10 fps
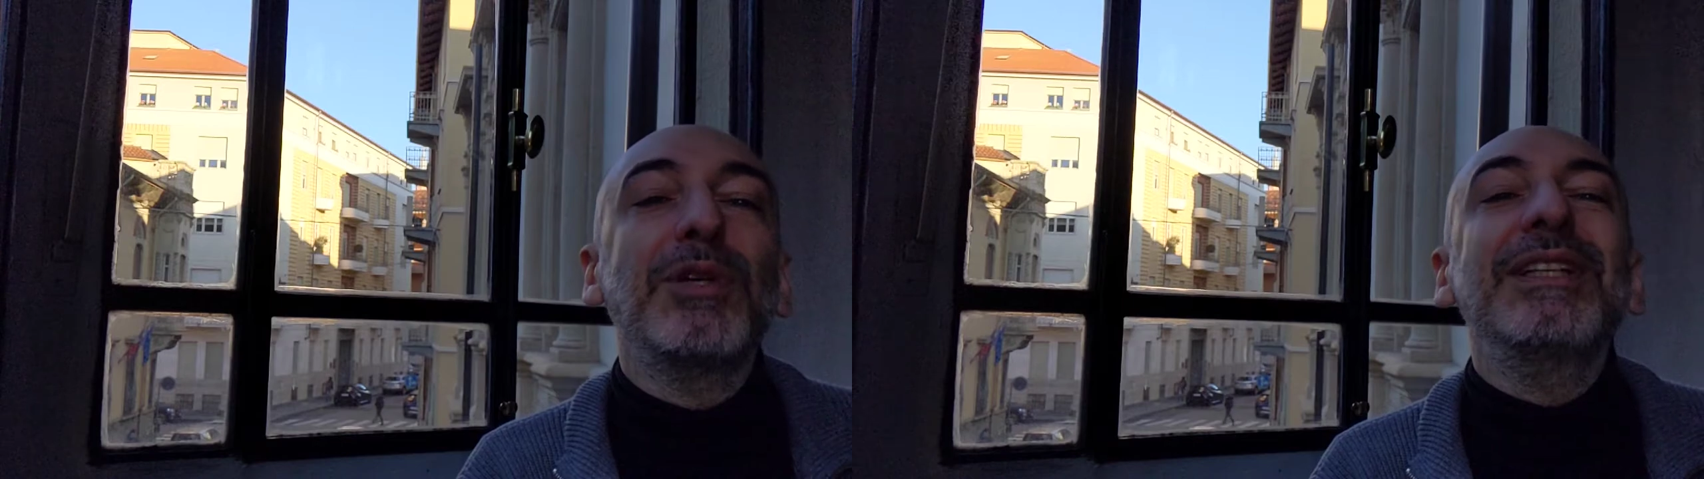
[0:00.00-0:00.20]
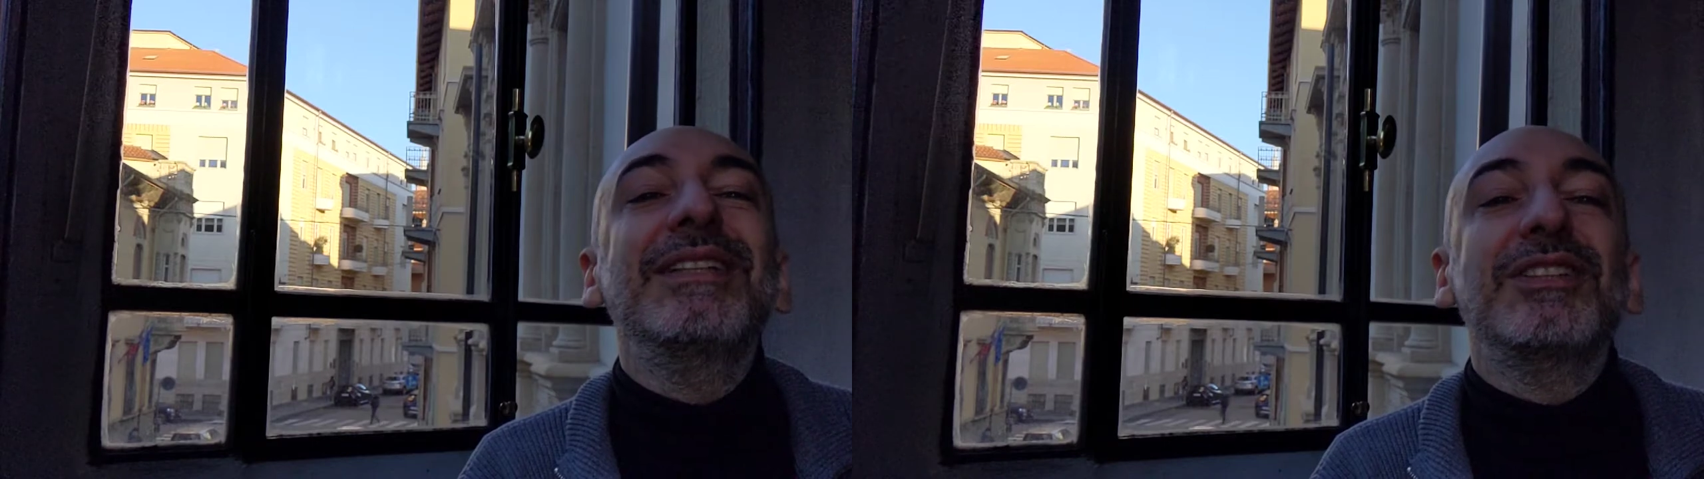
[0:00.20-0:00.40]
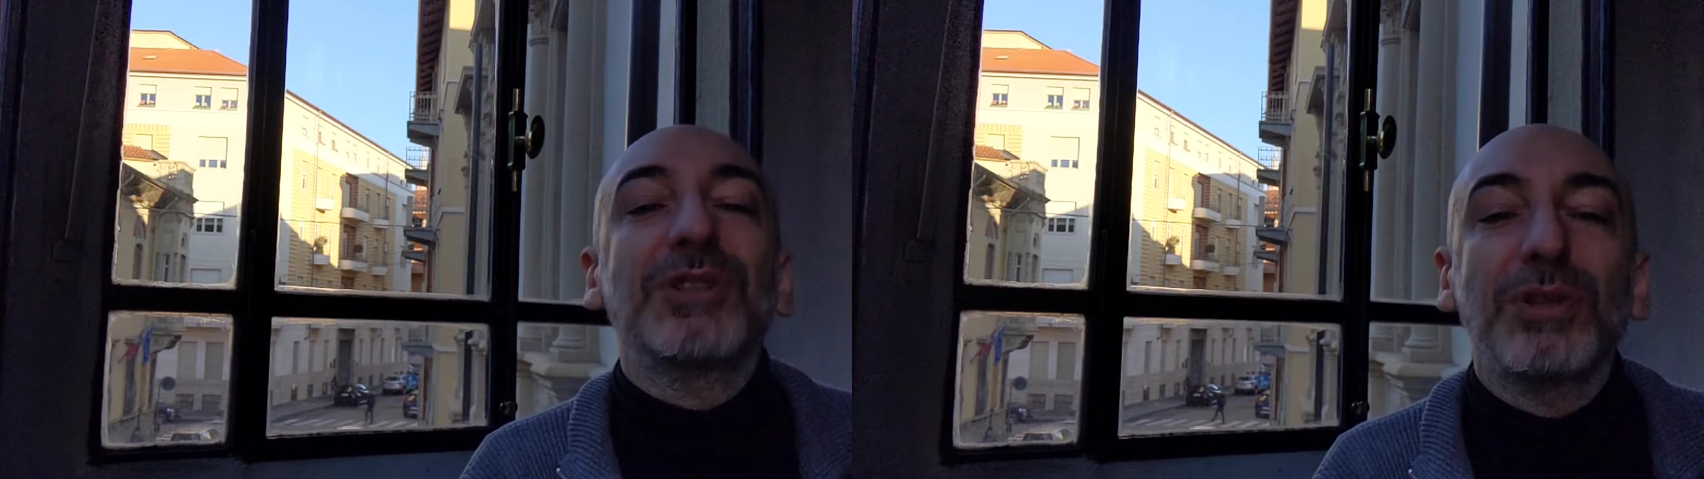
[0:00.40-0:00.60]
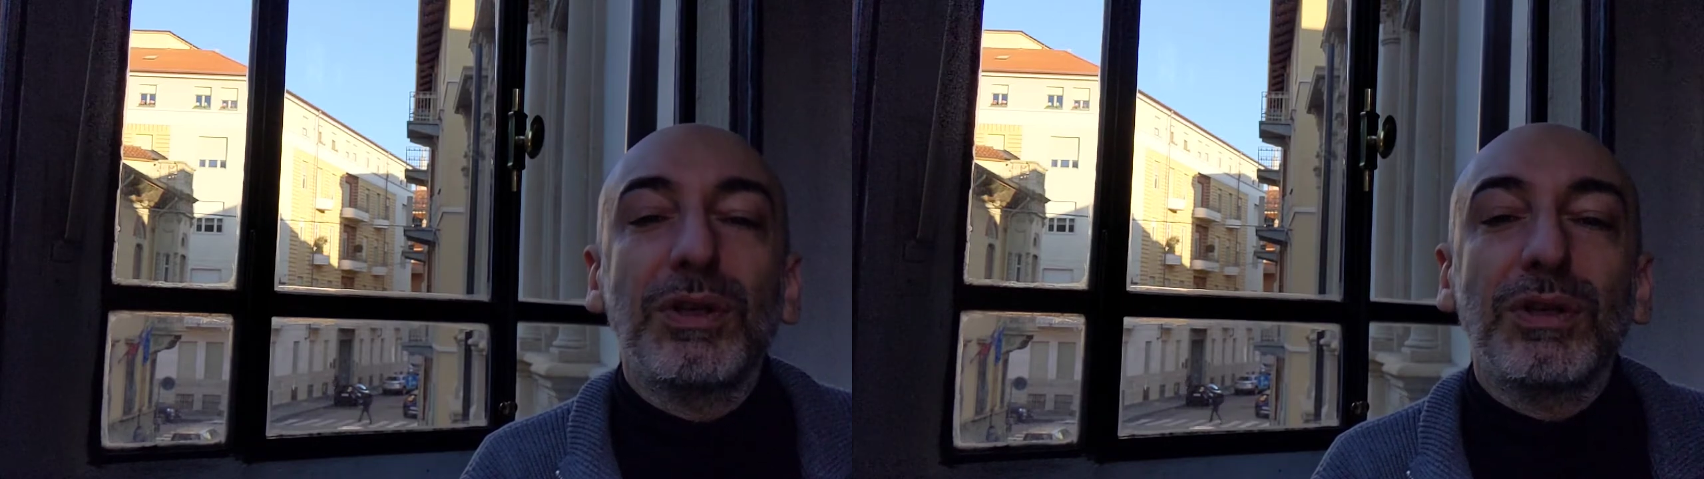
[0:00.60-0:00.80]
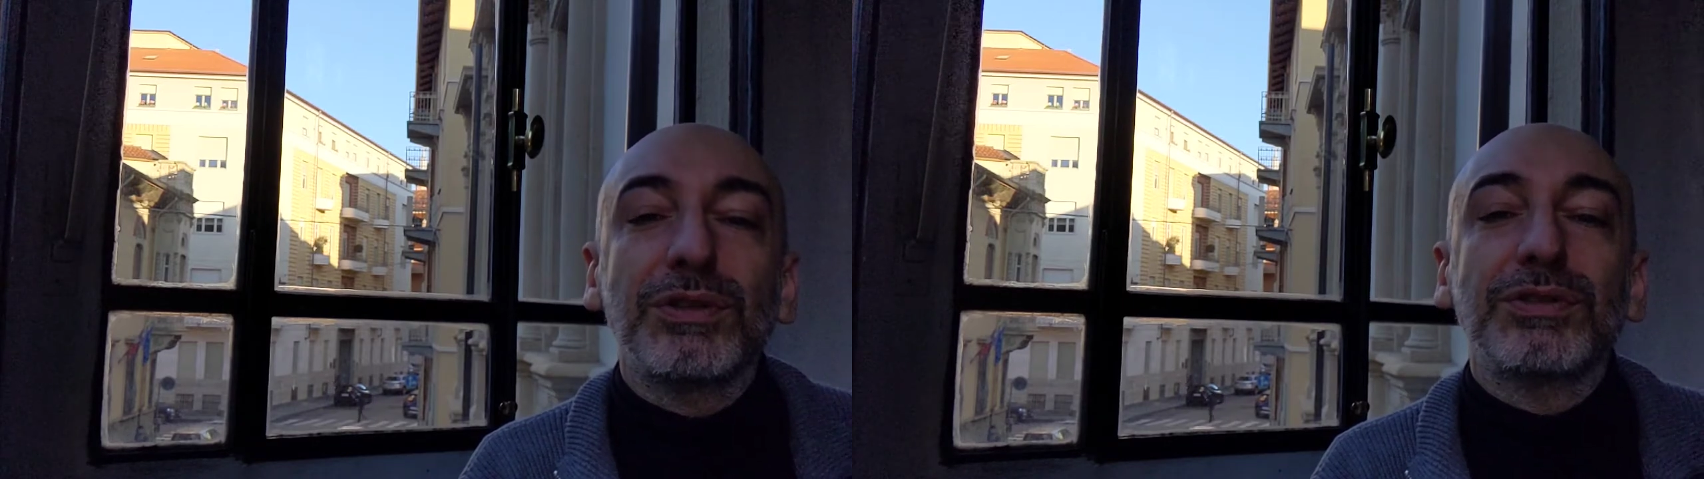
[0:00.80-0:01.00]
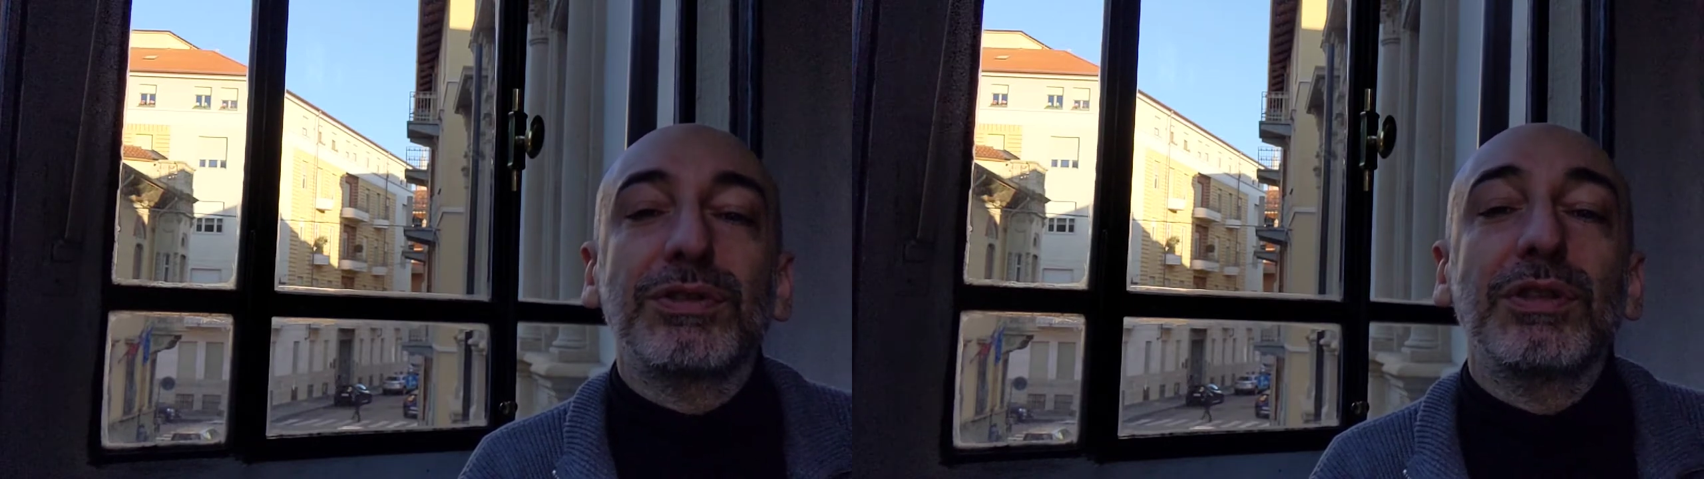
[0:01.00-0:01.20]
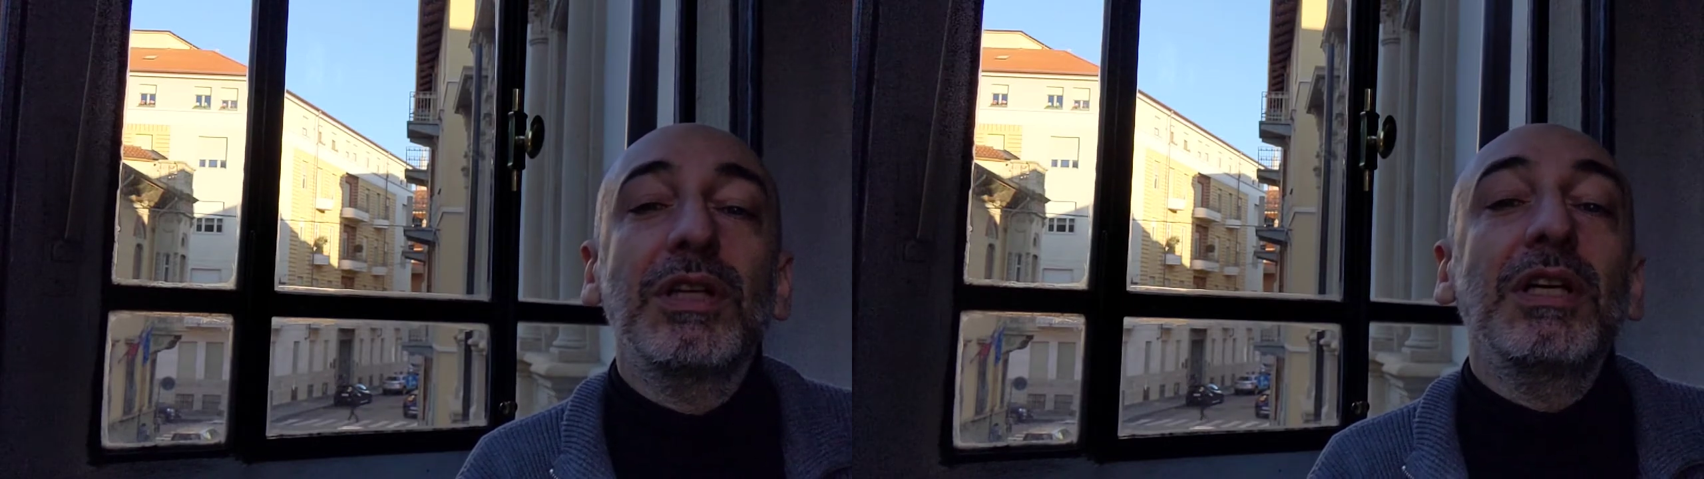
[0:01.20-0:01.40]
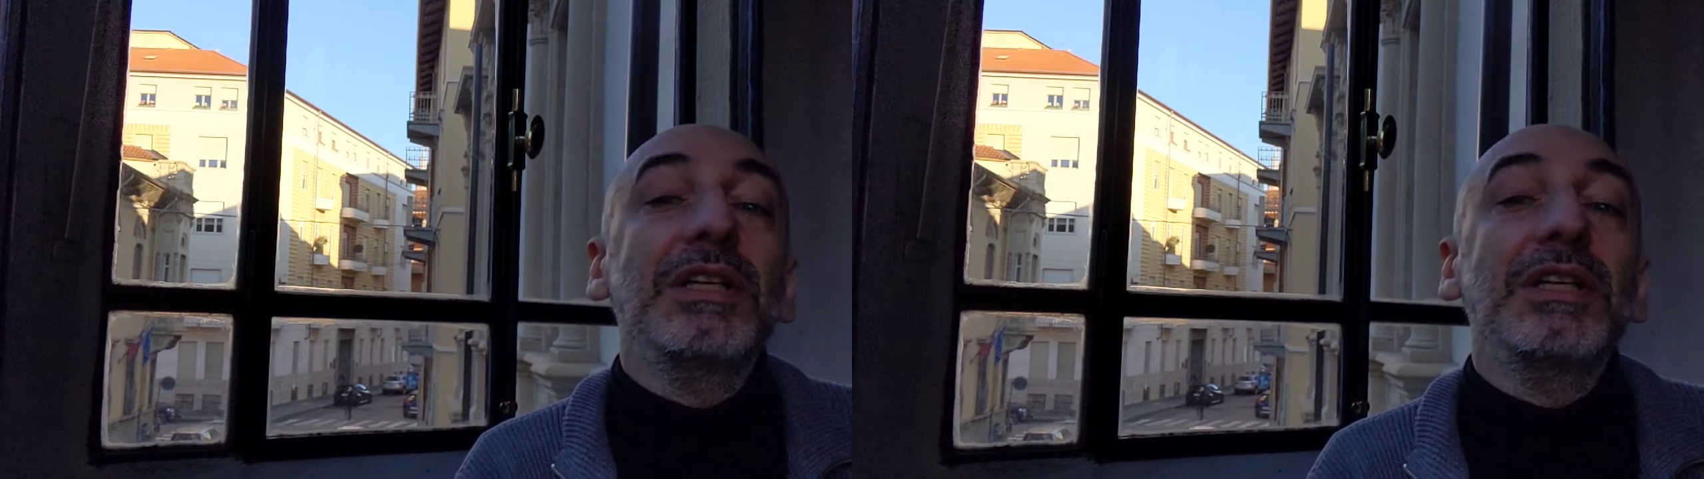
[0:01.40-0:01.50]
il discorso,